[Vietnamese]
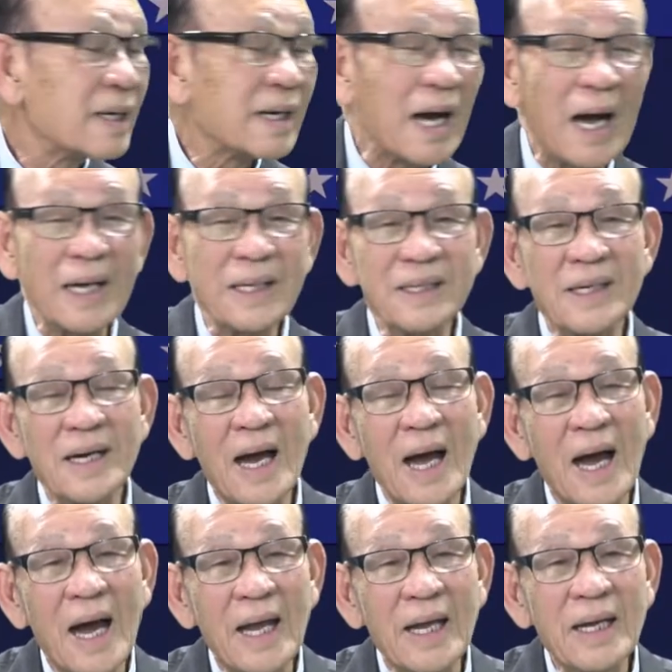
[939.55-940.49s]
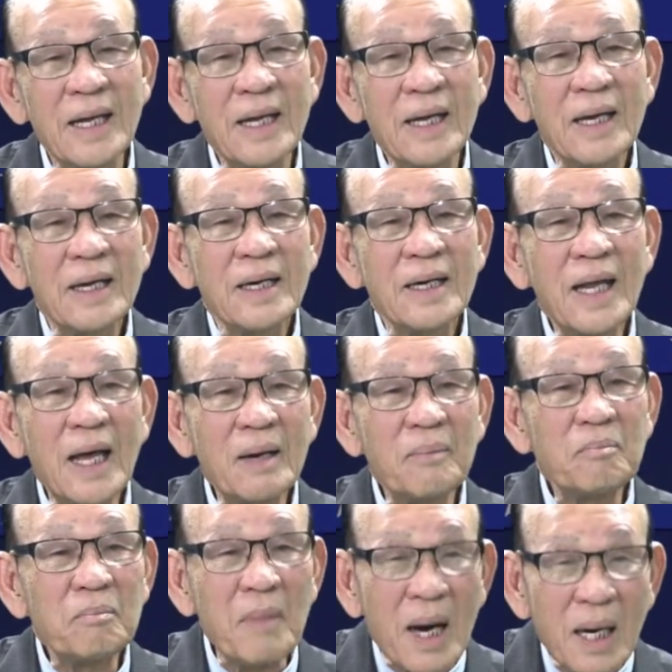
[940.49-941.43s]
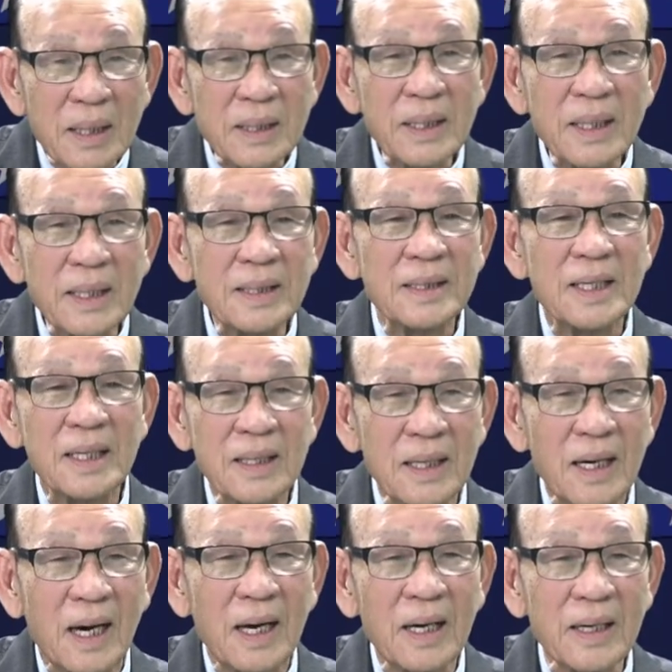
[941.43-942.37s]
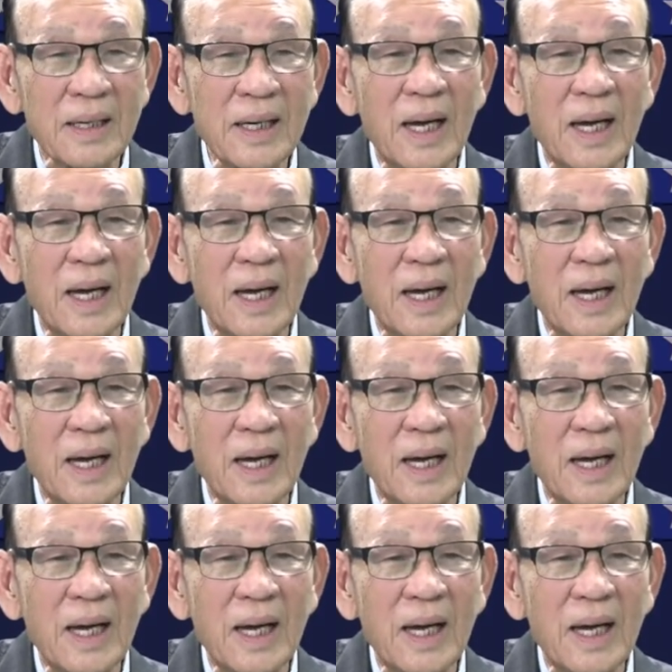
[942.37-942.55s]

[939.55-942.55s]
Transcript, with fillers: Cái thứ hai, nên bớt đi ra đường